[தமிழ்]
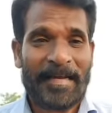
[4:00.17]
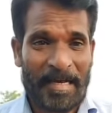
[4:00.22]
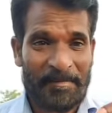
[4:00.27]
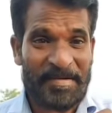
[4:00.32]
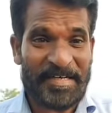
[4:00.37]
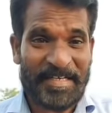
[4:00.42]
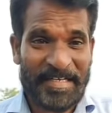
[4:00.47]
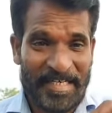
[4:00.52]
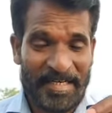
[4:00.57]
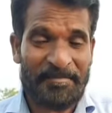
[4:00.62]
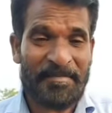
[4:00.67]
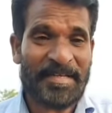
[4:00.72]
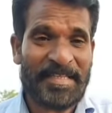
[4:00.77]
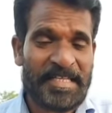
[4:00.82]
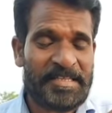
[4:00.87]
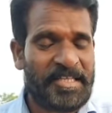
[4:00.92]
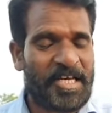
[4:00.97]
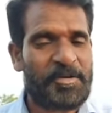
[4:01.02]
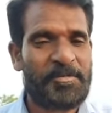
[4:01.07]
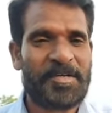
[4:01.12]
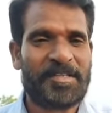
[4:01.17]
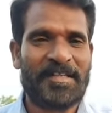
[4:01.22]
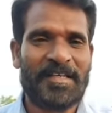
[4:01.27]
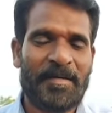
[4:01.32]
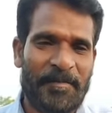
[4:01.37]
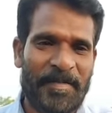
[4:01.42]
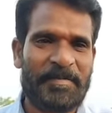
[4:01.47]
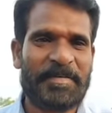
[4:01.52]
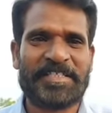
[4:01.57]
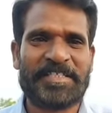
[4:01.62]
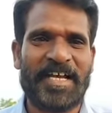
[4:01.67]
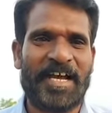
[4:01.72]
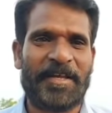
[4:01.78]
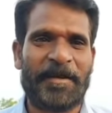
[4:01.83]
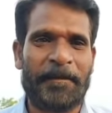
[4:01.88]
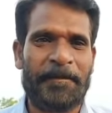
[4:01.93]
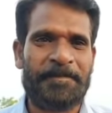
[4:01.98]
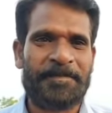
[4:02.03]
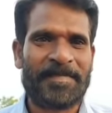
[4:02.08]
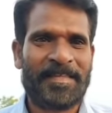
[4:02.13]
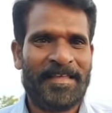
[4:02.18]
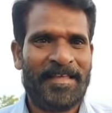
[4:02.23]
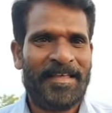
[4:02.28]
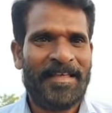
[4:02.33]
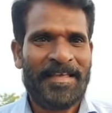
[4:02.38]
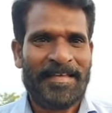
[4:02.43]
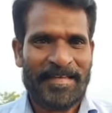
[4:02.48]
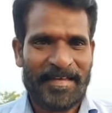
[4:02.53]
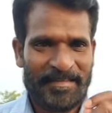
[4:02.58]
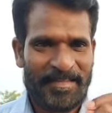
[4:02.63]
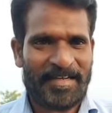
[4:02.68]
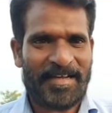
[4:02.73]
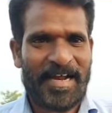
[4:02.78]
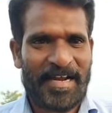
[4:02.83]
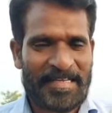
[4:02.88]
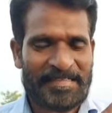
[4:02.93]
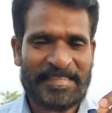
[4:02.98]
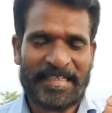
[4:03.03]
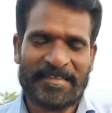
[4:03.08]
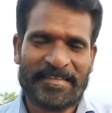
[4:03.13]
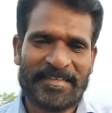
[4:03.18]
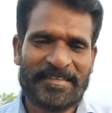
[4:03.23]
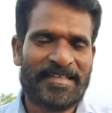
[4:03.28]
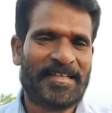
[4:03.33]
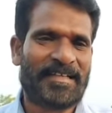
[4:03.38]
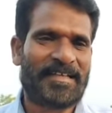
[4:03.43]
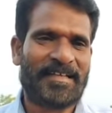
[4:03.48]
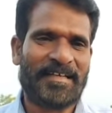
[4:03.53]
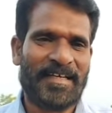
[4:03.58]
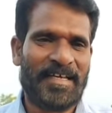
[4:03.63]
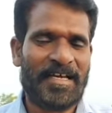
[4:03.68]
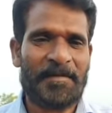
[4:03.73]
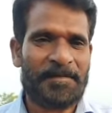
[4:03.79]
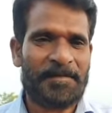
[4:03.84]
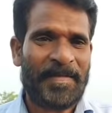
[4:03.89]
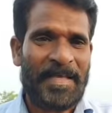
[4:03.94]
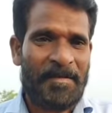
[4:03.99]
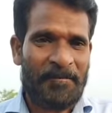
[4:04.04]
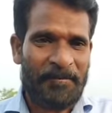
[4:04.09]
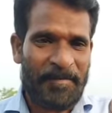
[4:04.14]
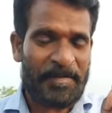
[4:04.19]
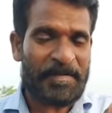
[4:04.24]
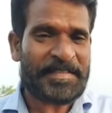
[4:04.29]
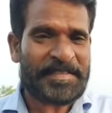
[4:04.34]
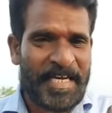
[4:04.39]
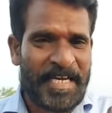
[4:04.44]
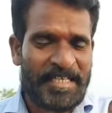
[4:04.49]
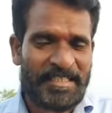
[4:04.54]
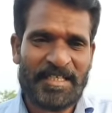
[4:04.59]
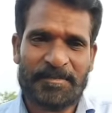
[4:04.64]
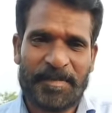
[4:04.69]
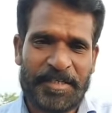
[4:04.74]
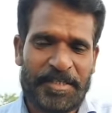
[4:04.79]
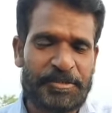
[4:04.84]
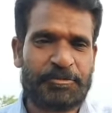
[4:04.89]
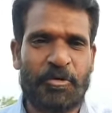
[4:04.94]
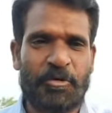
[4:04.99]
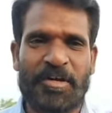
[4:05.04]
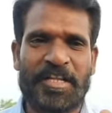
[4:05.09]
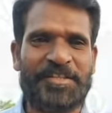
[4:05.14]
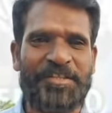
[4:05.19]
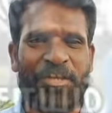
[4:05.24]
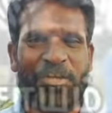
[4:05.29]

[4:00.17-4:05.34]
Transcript: நமக்கு நிம்மதி தருவது விவசாயம் எதிர்கால சந்ததிக்கு விவசாயத்தை பற்றி சொல்லி